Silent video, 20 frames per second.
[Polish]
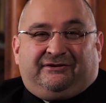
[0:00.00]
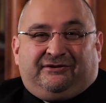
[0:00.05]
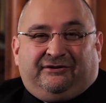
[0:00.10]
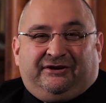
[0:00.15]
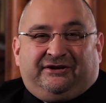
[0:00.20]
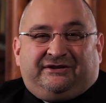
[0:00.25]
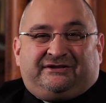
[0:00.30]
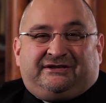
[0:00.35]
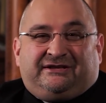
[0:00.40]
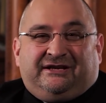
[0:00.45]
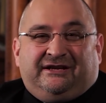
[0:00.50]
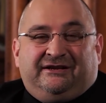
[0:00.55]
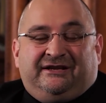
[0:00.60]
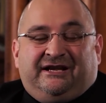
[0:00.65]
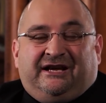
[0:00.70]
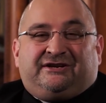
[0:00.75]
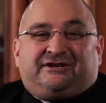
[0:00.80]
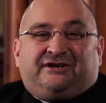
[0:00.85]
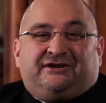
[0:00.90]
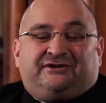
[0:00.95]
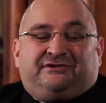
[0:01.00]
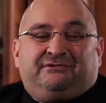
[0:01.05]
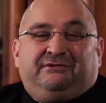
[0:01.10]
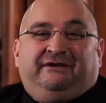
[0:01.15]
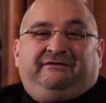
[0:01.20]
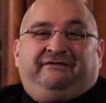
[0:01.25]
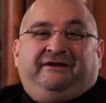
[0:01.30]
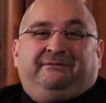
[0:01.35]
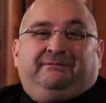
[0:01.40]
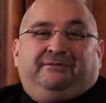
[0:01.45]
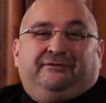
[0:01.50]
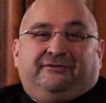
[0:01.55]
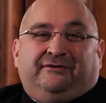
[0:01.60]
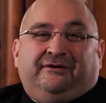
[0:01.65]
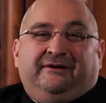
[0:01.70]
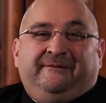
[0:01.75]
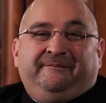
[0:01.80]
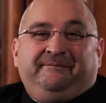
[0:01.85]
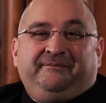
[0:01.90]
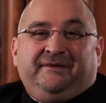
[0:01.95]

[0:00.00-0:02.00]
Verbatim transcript: to jest nasz zły wybór